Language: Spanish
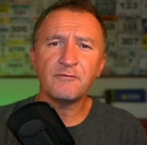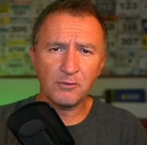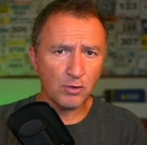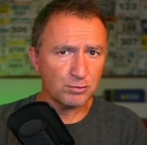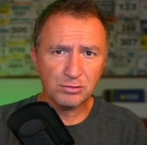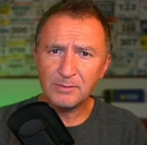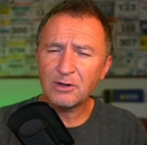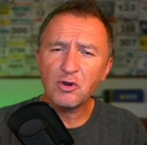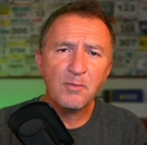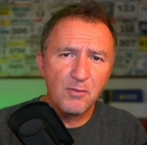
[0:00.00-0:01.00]

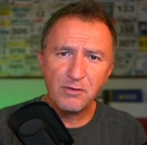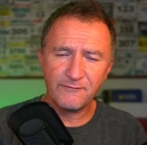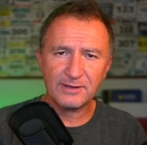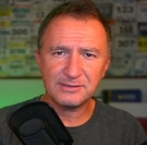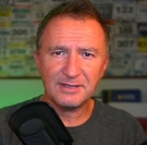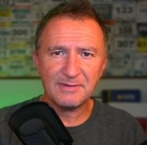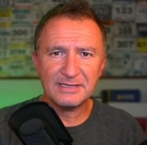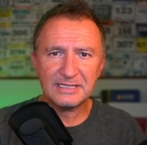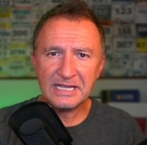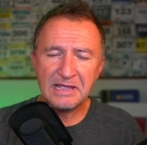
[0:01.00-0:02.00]
consumirlo muy
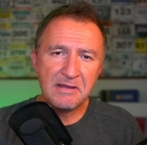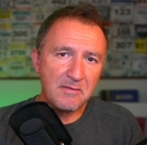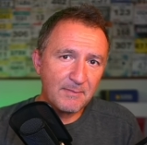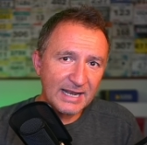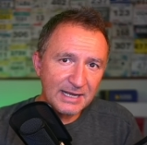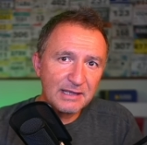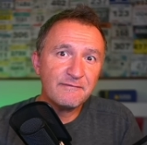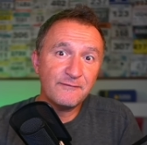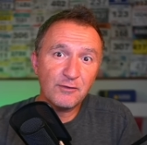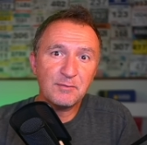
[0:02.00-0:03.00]
fácilmente para que
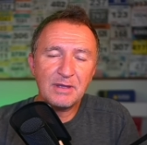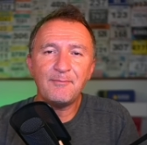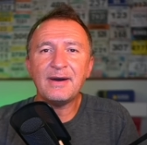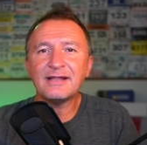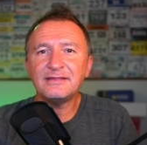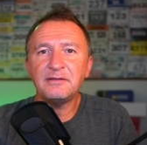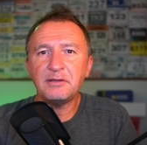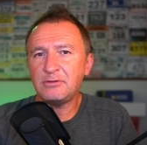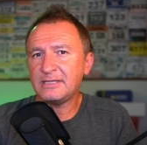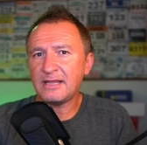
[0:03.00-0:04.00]
forme parte de
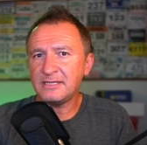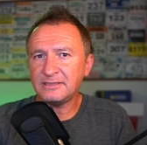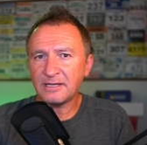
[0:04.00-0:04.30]
nuestra dieta